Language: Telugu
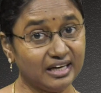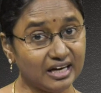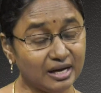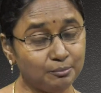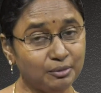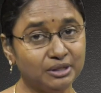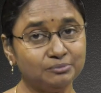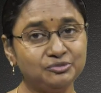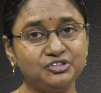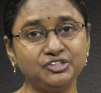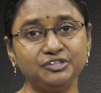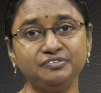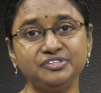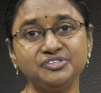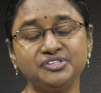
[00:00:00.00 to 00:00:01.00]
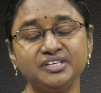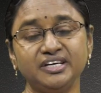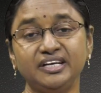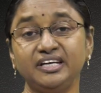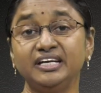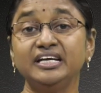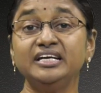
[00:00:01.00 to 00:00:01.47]
ఎలా మనం జీవిస్తే
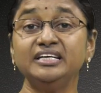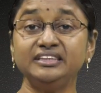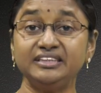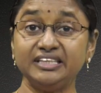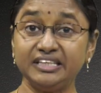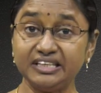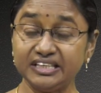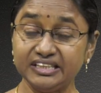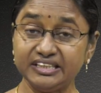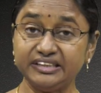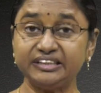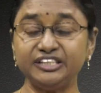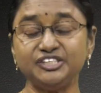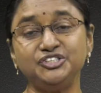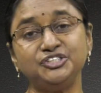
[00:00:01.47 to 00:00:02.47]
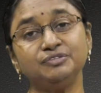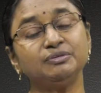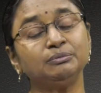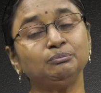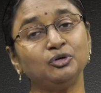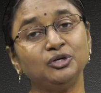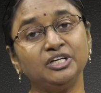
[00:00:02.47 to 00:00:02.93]
తిరిగి నిత్య
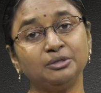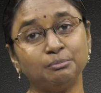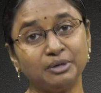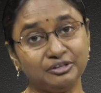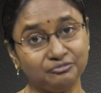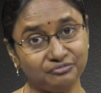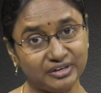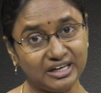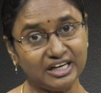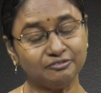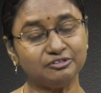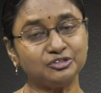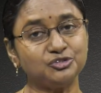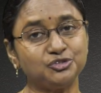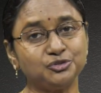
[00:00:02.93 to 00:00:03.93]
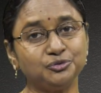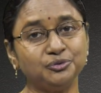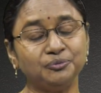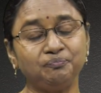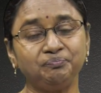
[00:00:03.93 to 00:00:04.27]
జీవంలోనికి మనం వెళ్ళవచ్చు